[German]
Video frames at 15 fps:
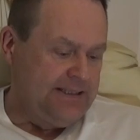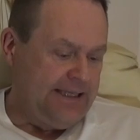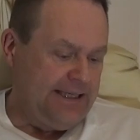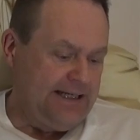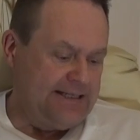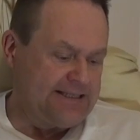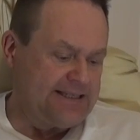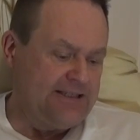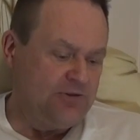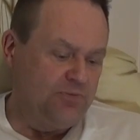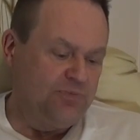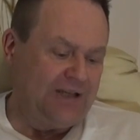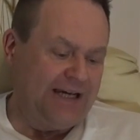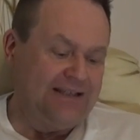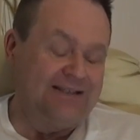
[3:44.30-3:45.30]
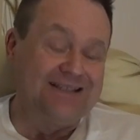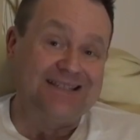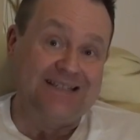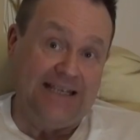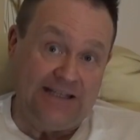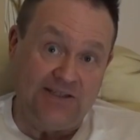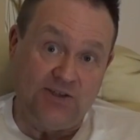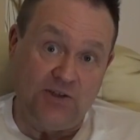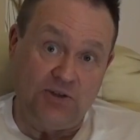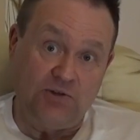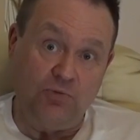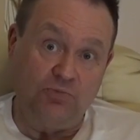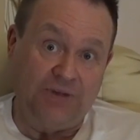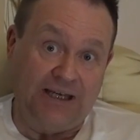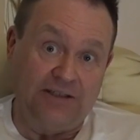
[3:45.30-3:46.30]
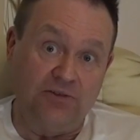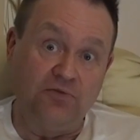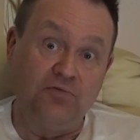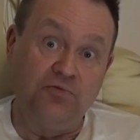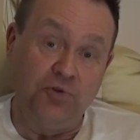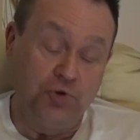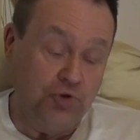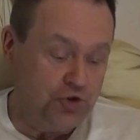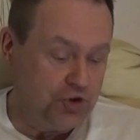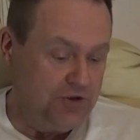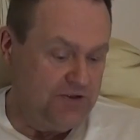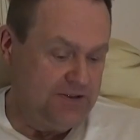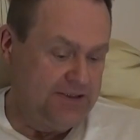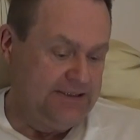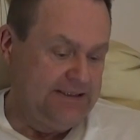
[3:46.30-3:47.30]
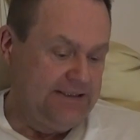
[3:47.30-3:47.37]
ja es geht um deine Sehnsüchte, um deine Wünsche,